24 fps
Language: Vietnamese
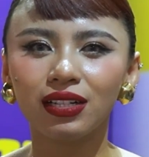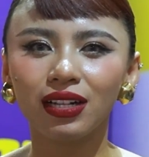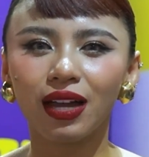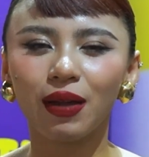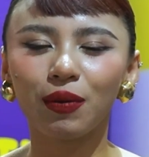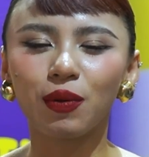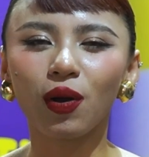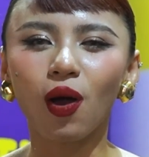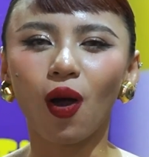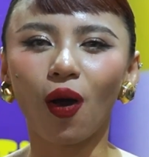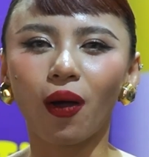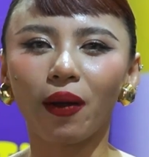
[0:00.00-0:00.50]

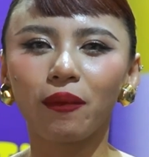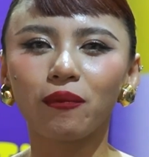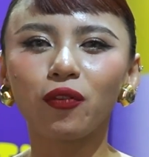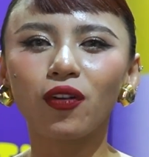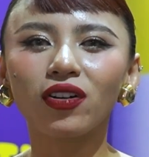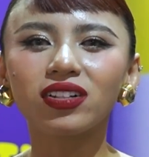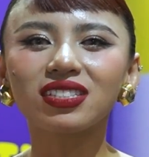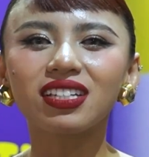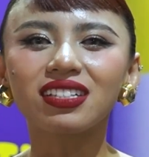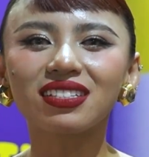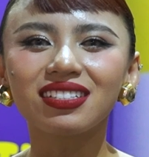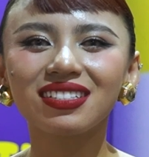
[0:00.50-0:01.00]
em cứ ngồi em
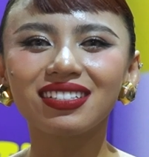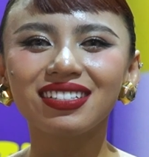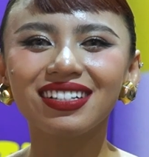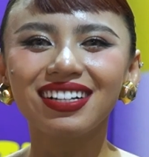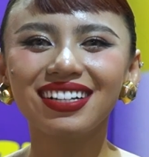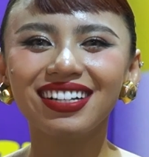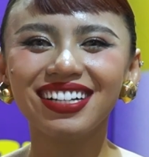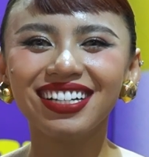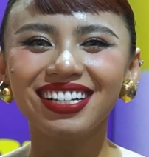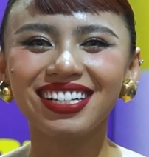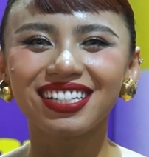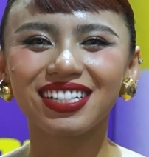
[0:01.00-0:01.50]
phân tích
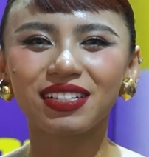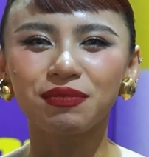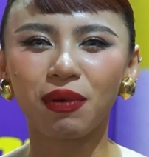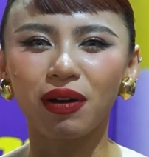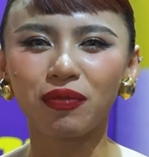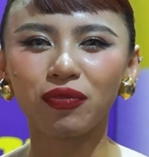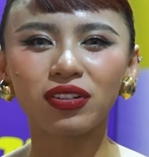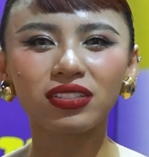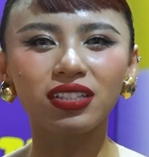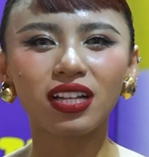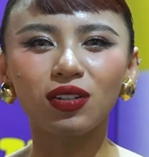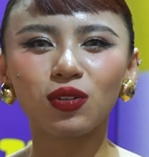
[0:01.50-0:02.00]
mà
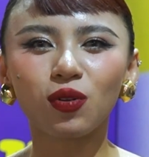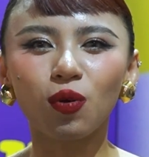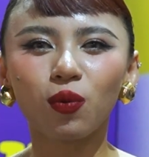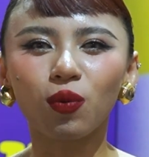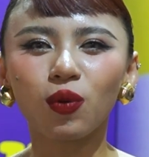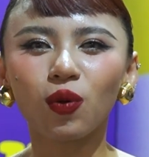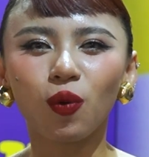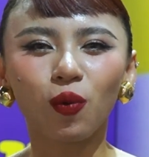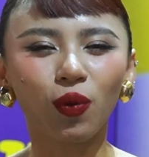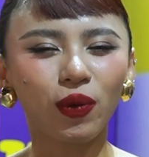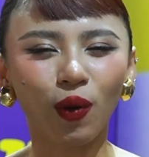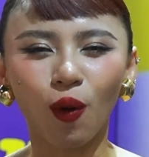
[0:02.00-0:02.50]
phân tích
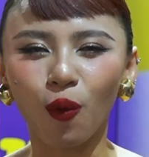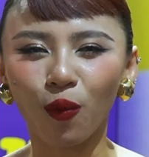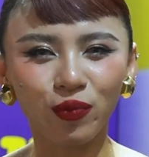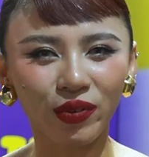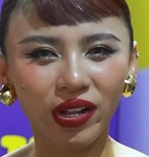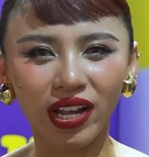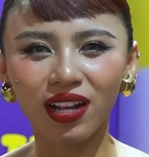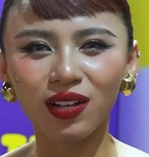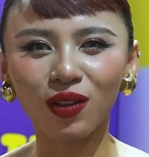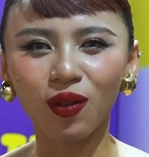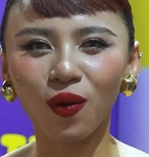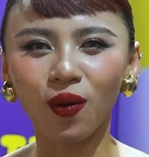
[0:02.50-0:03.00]
cũng khùng khùng
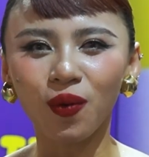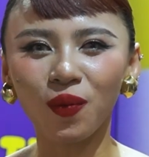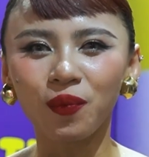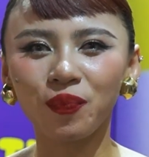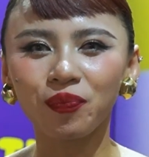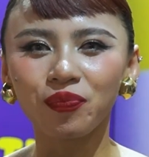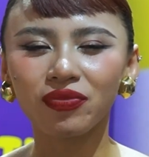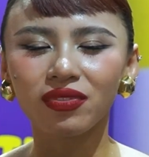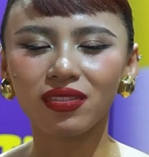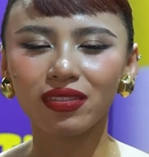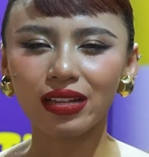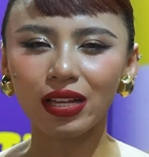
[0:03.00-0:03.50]
điên luôn
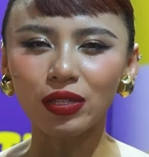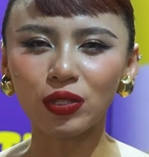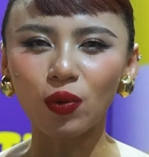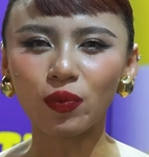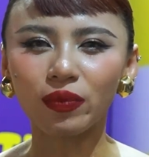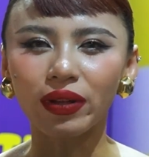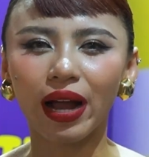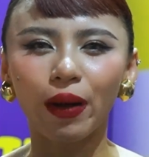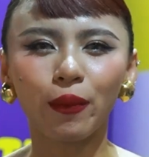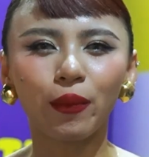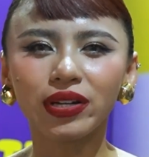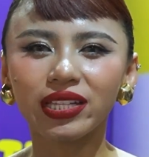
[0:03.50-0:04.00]
nói chung
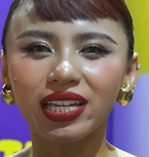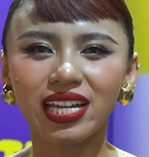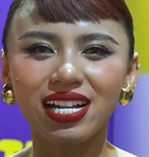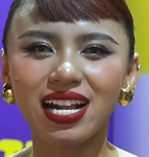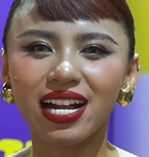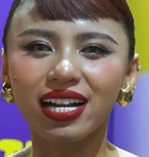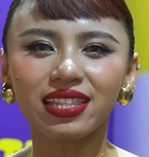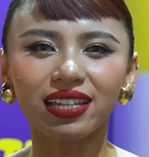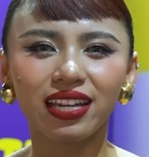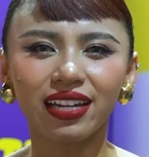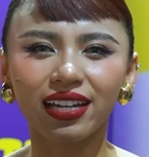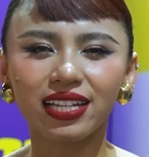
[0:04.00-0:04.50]
là không có gì
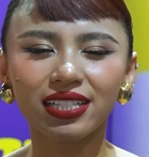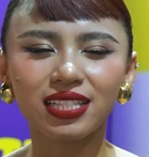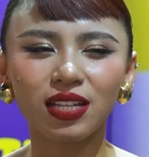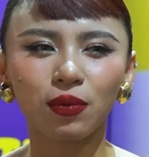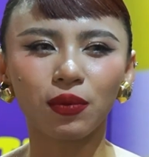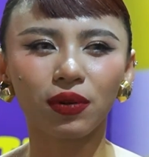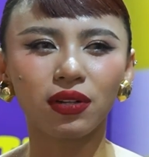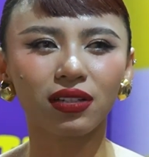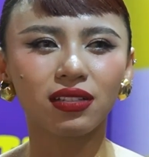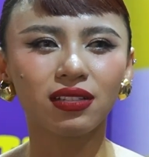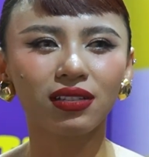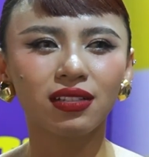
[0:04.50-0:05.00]
đá gì hết xong
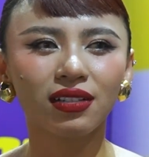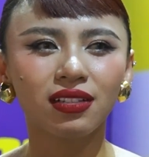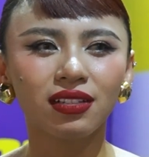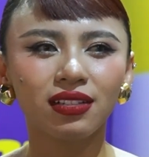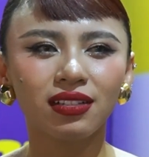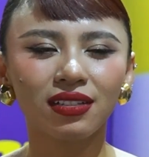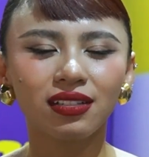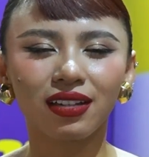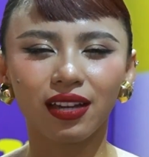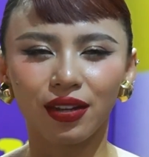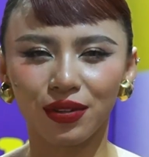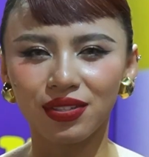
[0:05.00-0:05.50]
rồi
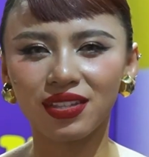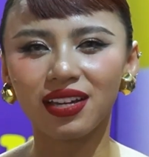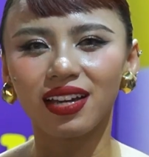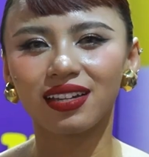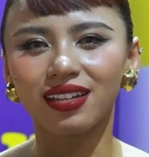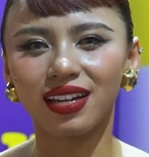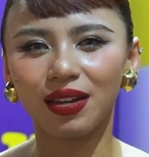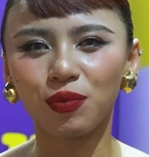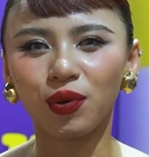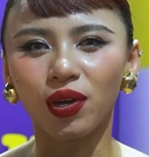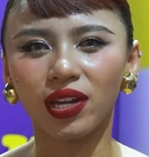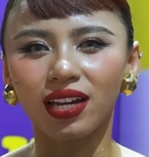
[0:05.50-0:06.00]
kiểu vậy
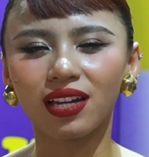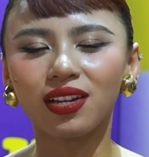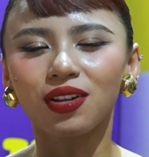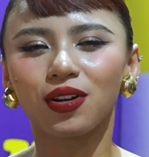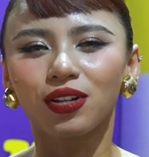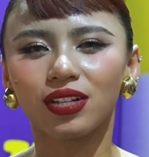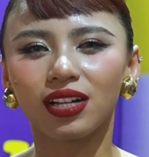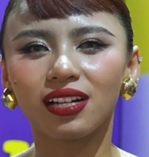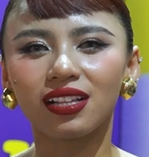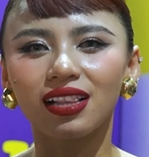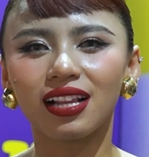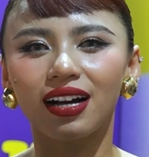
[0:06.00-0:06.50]
em nghĩ cái
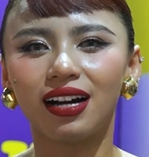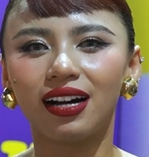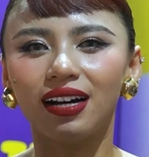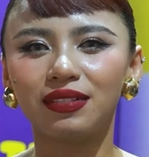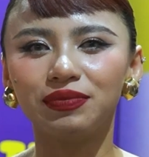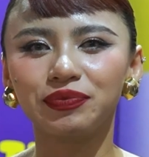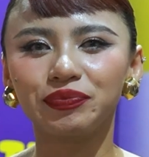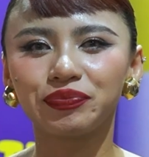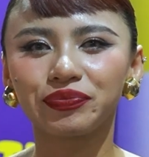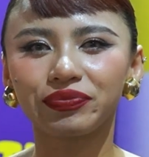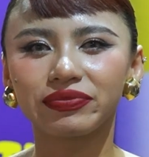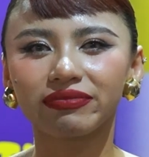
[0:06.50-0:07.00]
người đó là
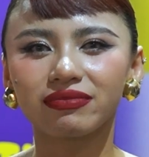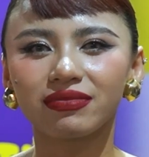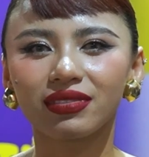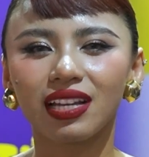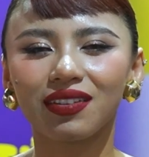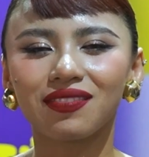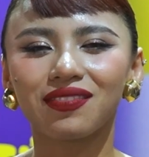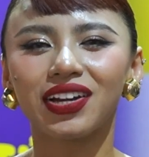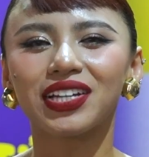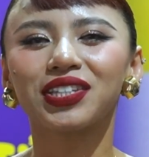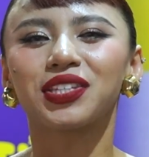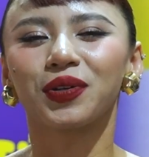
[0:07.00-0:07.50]

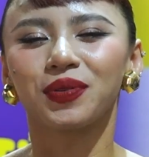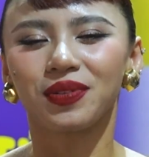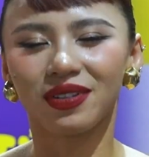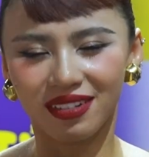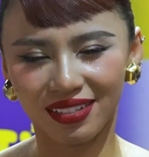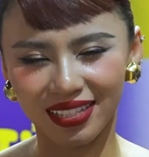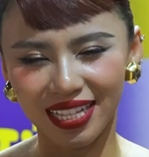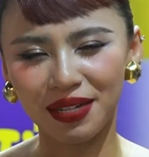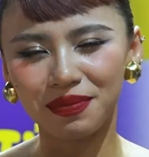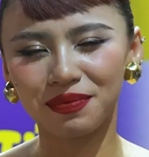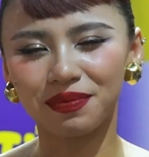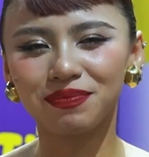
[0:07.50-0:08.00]
phải chịu
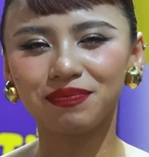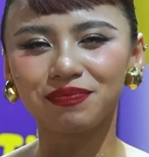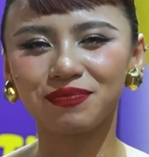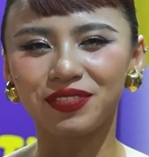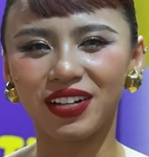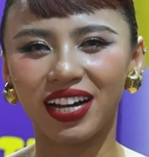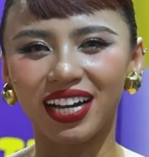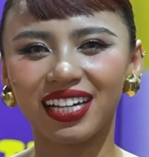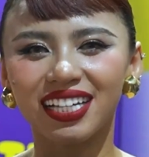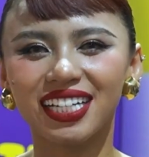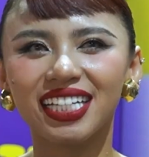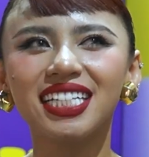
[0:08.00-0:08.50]
đựng lắm
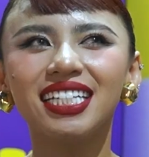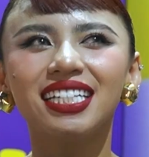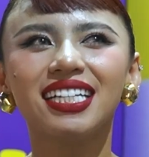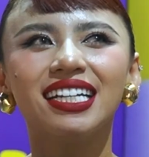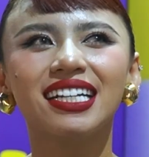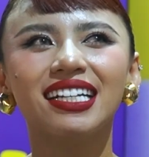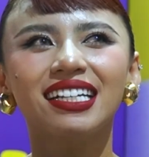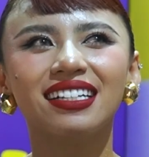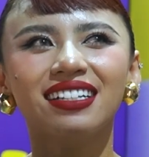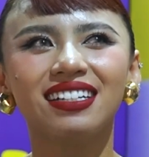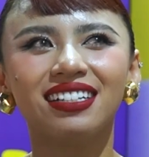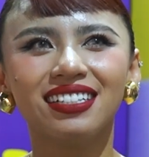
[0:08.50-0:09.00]
phải
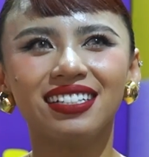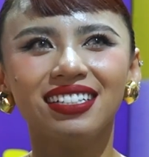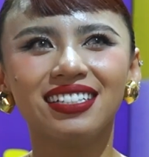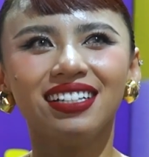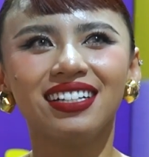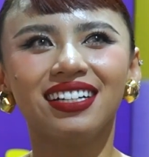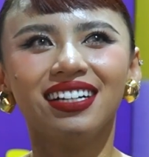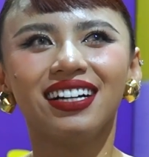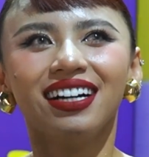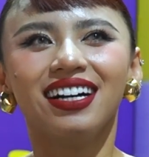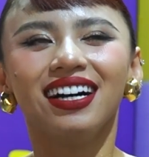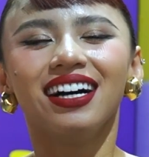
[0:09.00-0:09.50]

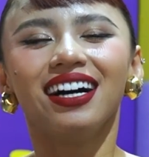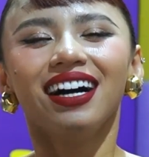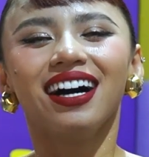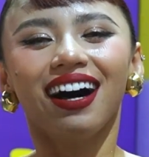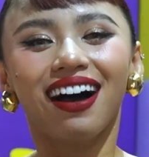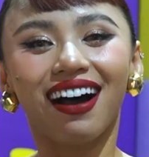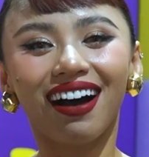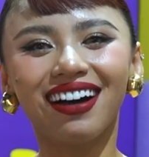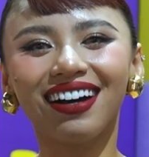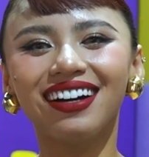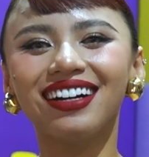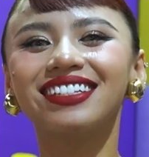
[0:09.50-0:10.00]

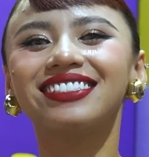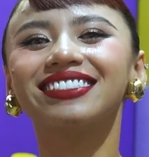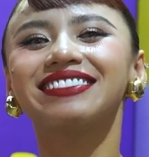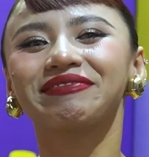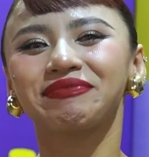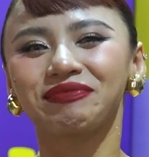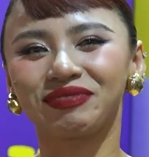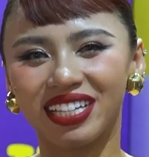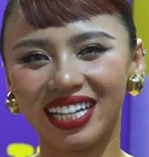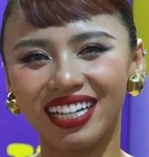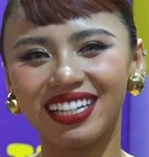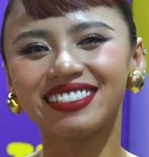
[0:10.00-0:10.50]
à,
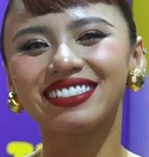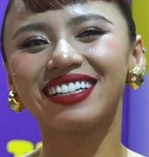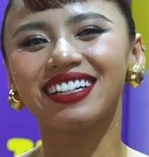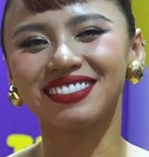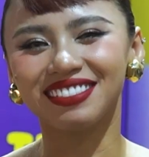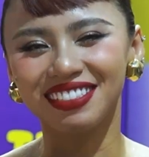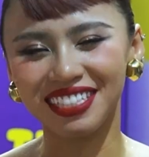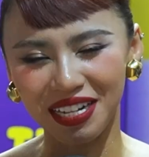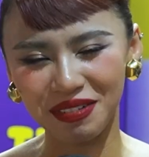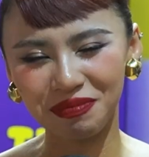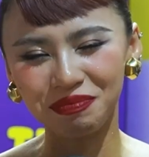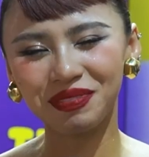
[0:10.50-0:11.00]
kiên
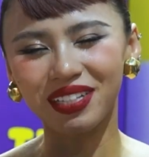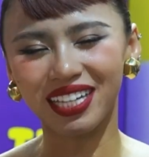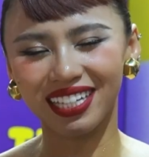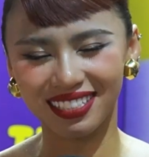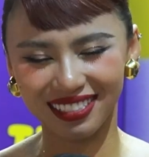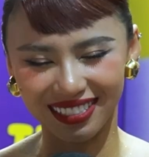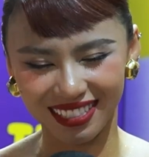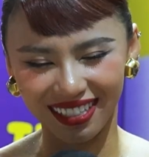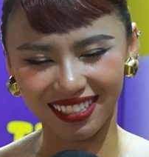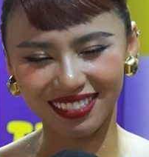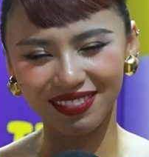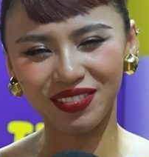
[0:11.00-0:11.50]
định lắm
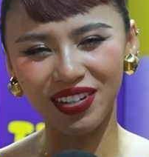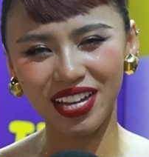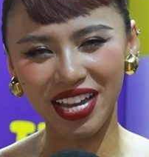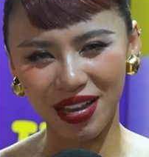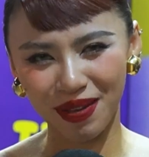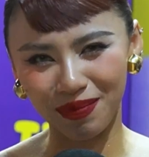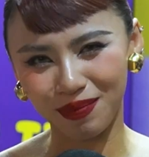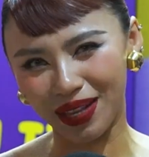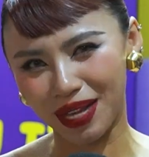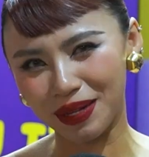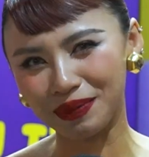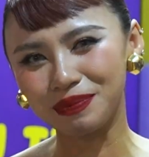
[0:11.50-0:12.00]
kiên nhẫn với
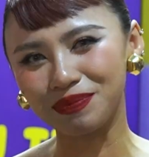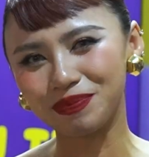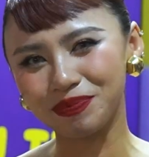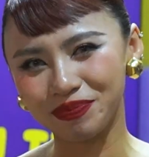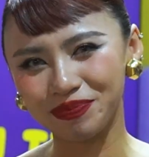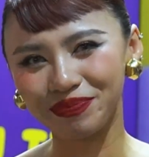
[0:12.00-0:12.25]
em lắm